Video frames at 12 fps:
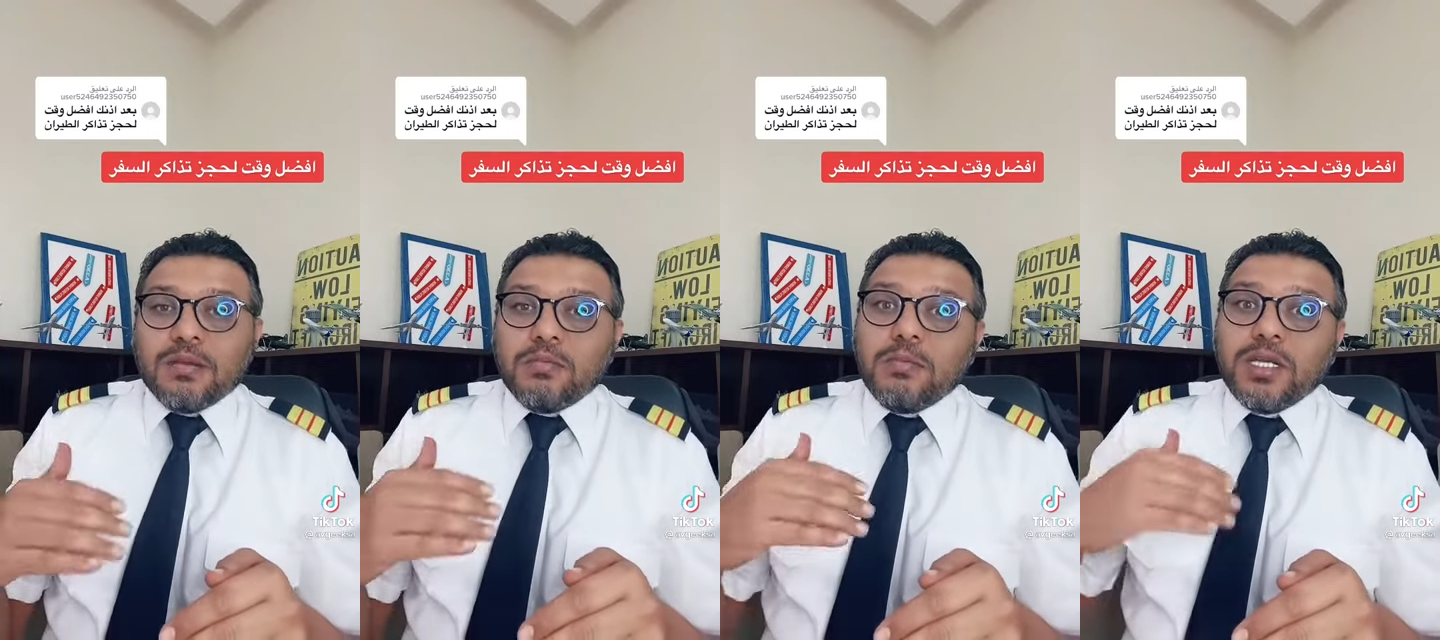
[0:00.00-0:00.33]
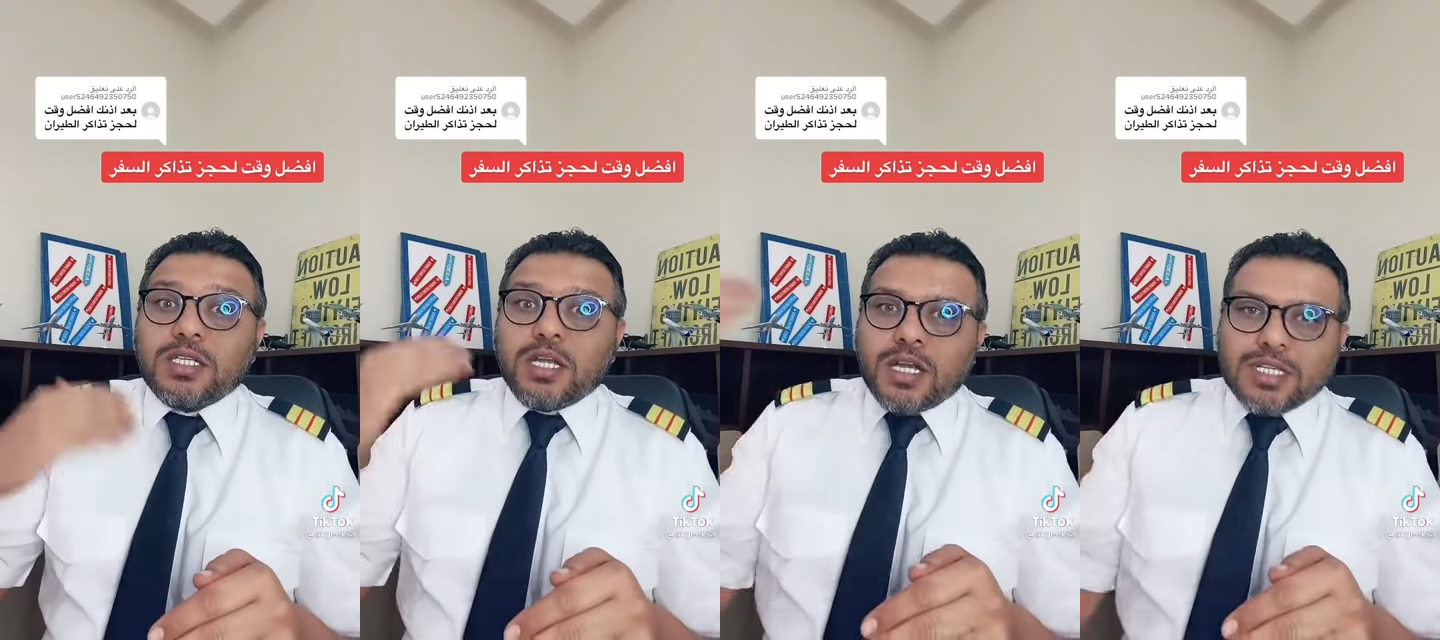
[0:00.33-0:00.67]

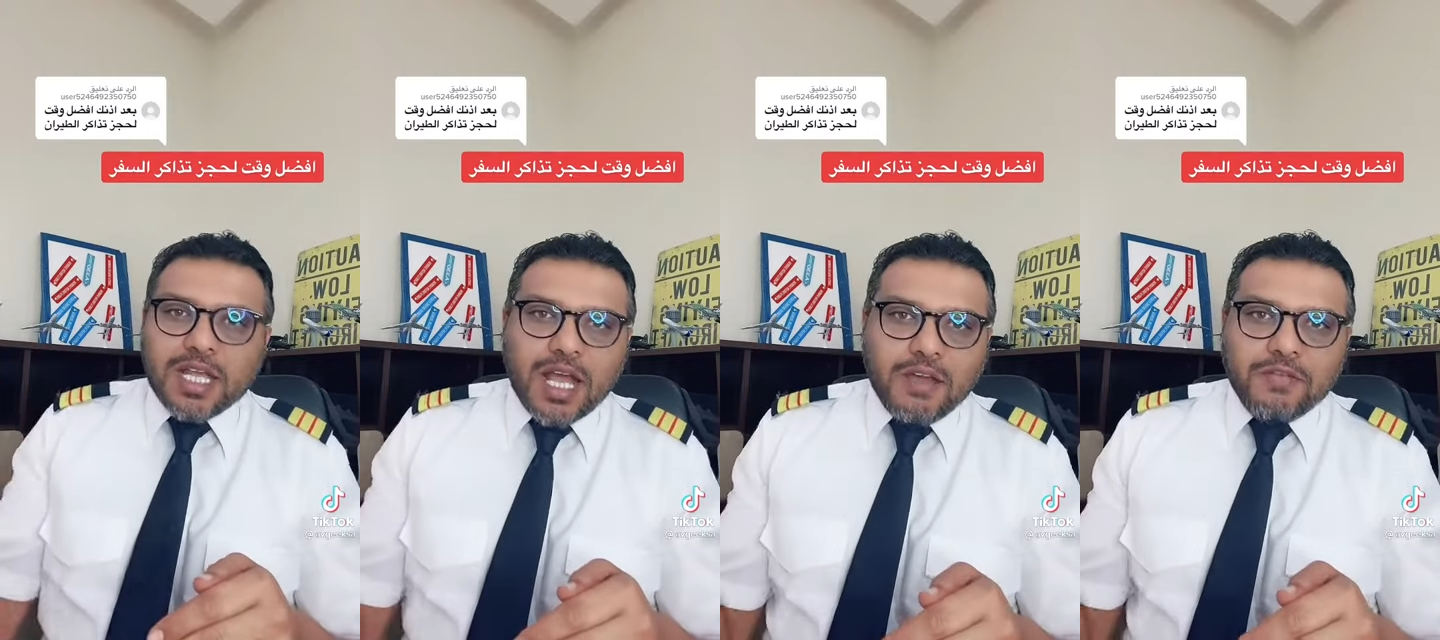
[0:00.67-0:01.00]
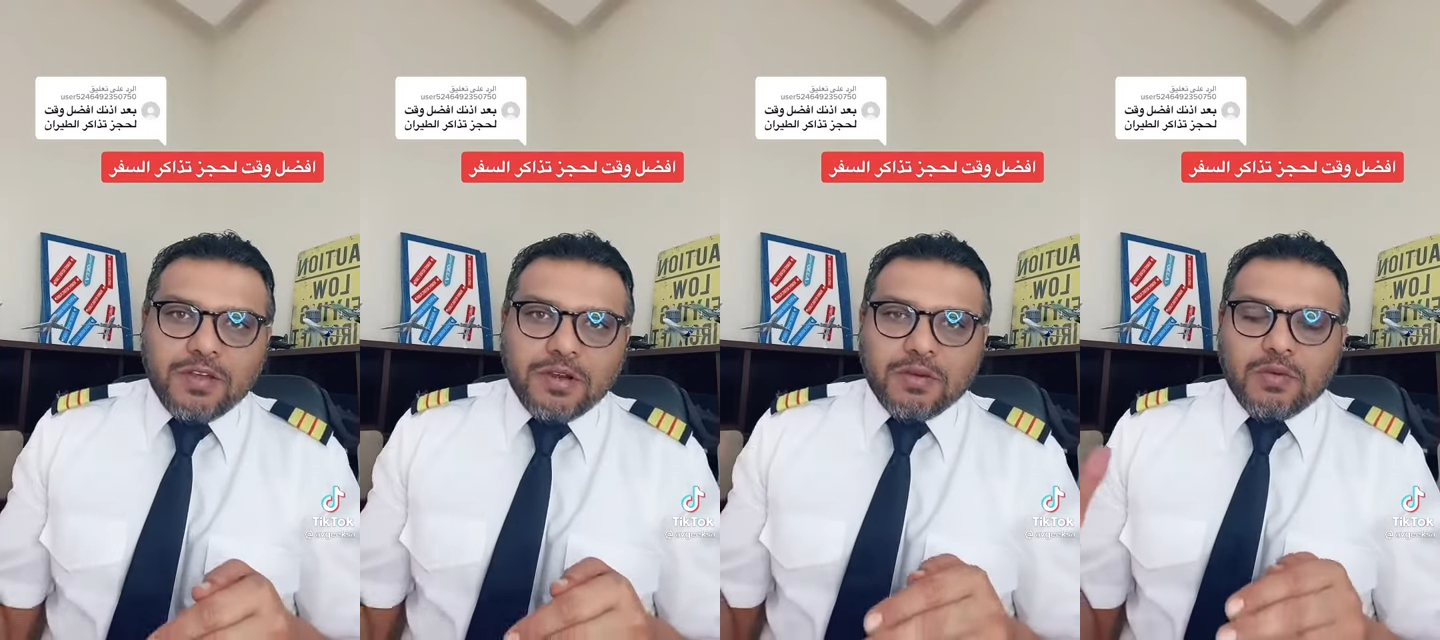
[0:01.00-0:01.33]
متى
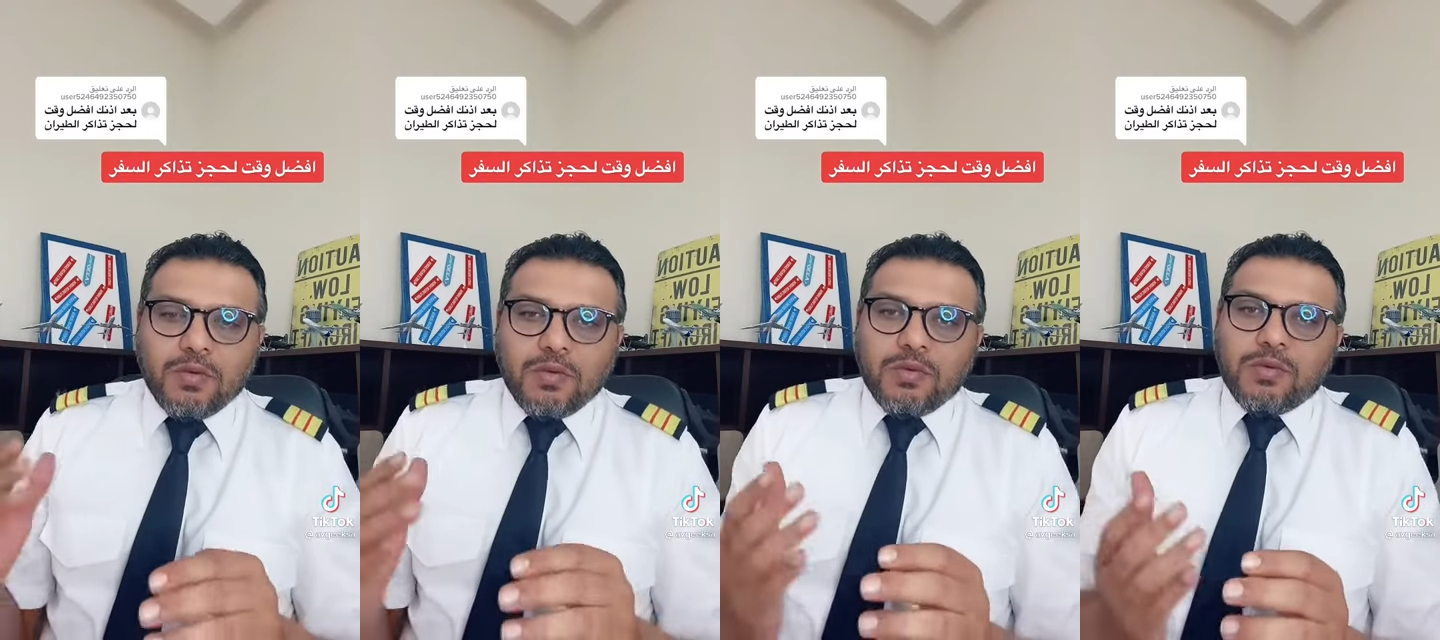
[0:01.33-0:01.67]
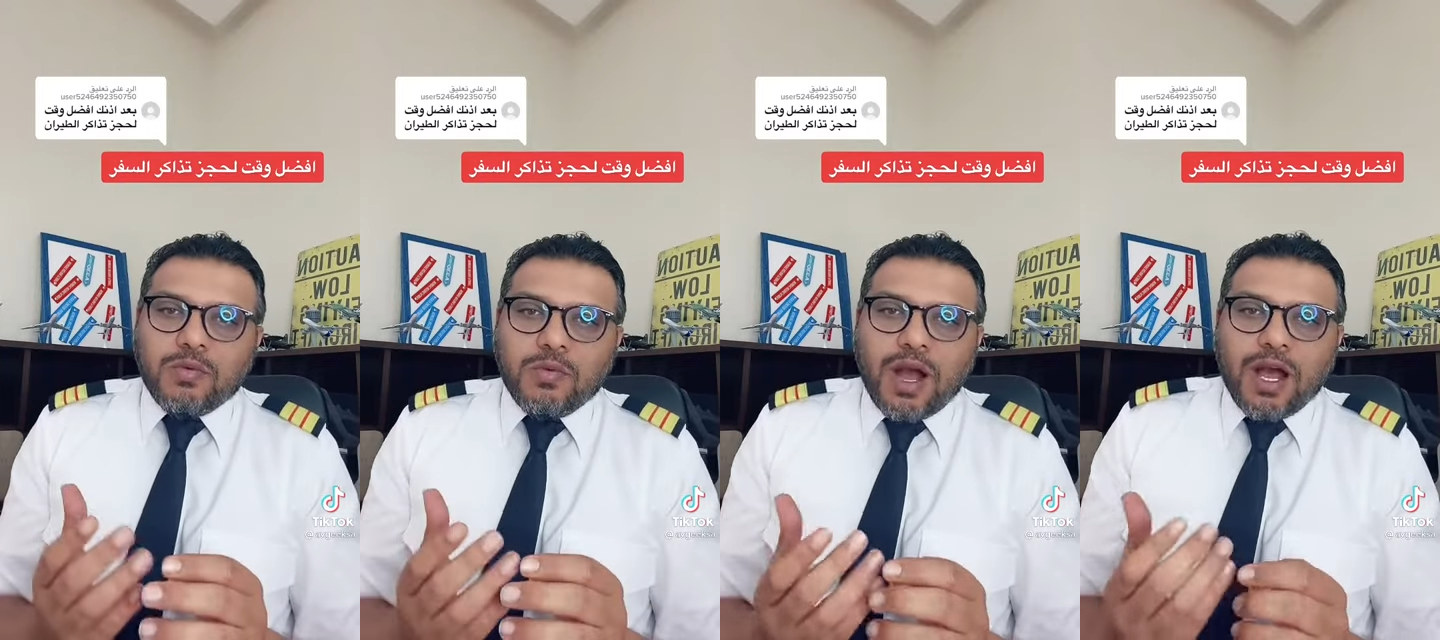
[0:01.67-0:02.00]
اسافر
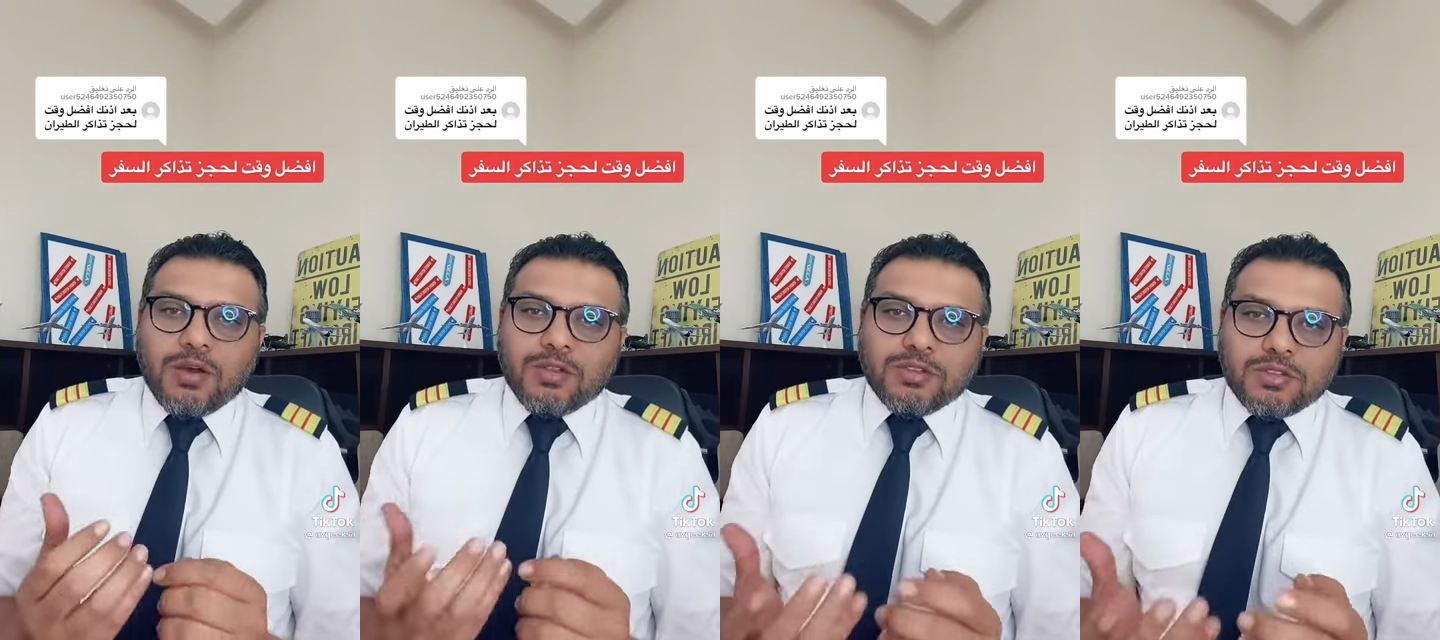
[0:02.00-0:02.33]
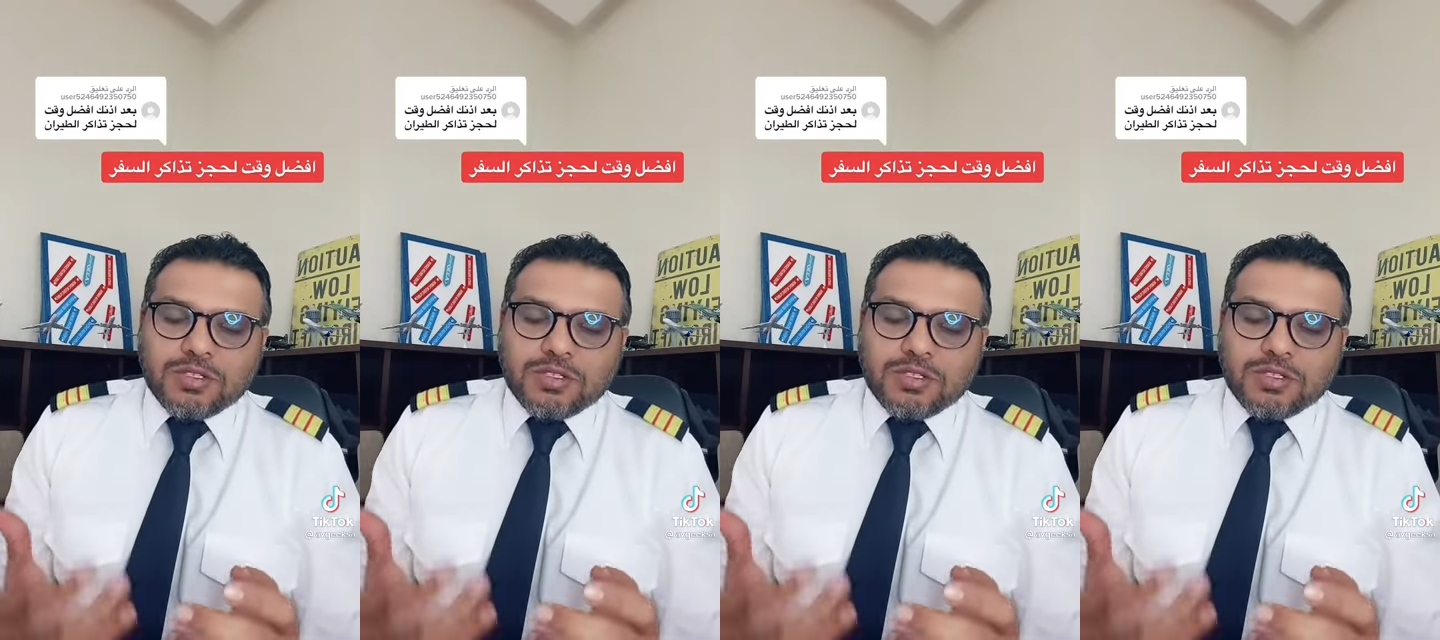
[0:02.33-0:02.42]
واخذ